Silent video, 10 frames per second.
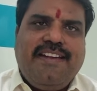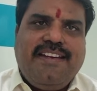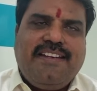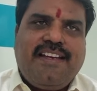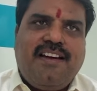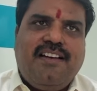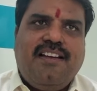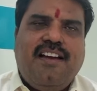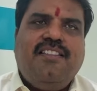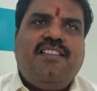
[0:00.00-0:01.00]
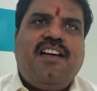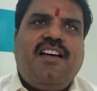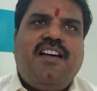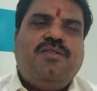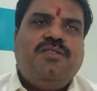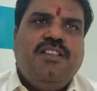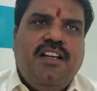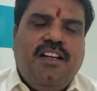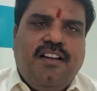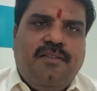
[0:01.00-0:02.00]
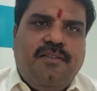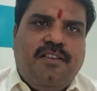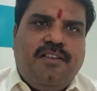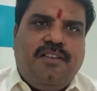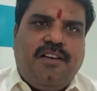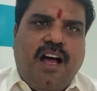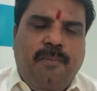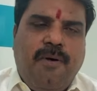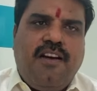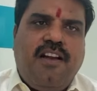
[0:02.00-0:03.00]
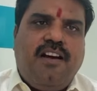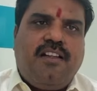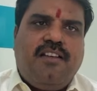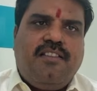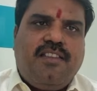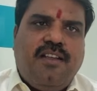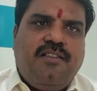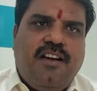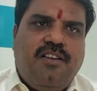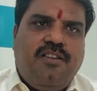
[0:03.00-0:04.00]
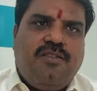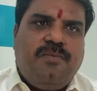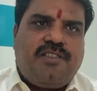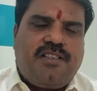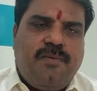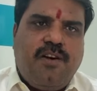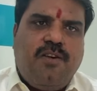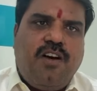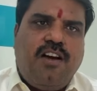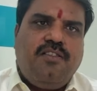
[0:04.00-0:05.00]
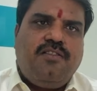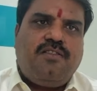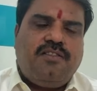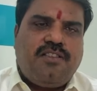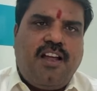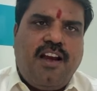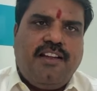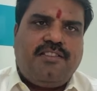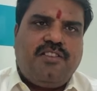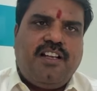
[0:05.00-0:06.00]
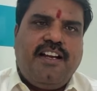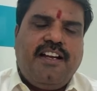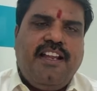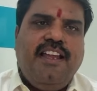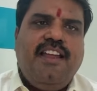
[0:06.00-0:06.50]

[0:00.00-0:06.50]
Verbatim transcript: ఎయిటీన్ క్యారెట్ కానీ దానిలో ఆభరణాల రీత్యా దాంట్లో మిశ్రమ లోహాలు కొంచెం అలైస్ ఉంటాయండి